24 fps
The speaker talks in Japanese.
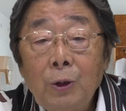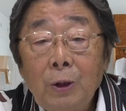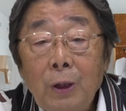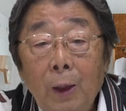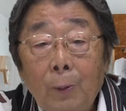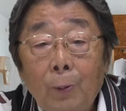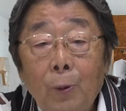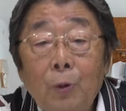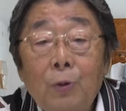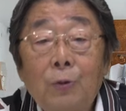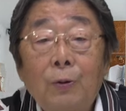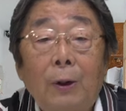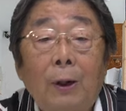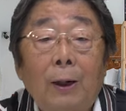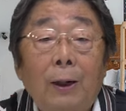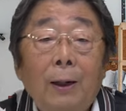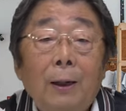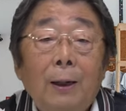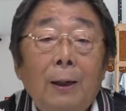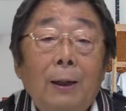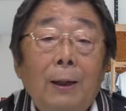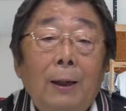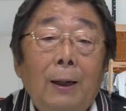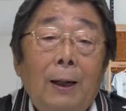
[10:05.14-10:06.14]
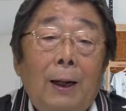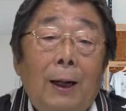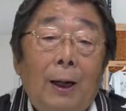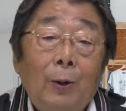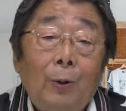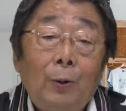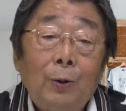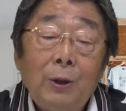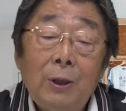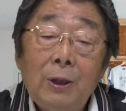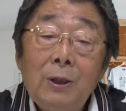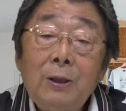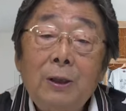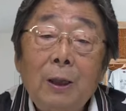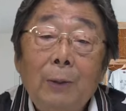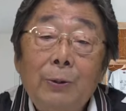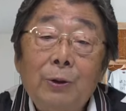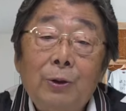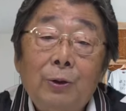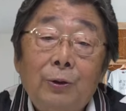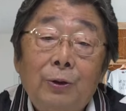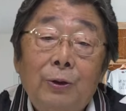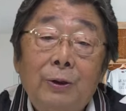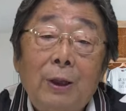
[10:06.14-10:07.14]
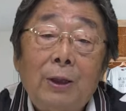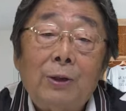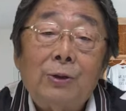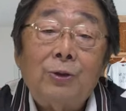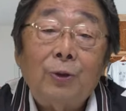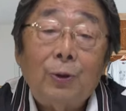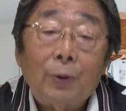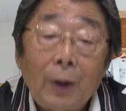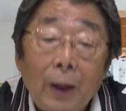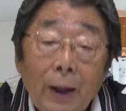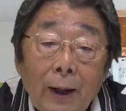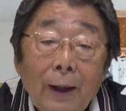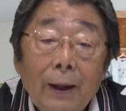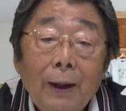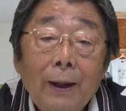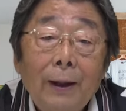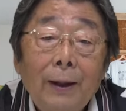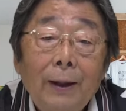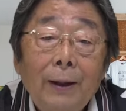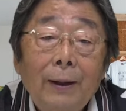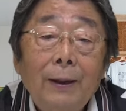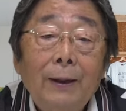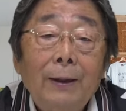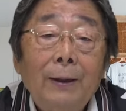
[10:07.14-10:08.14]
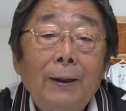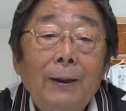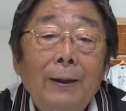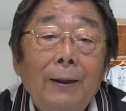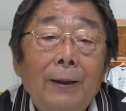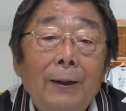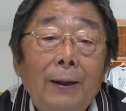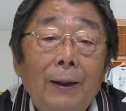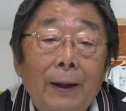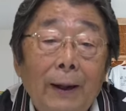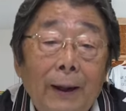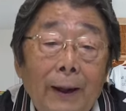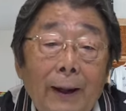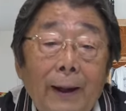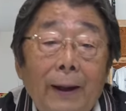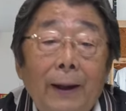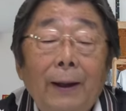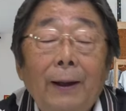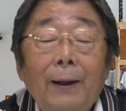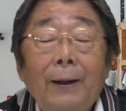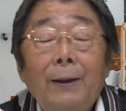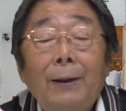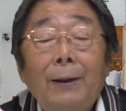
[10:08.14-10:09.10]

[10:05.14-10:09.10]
にね、僕は、あの、インタビューに行ってんですよね。え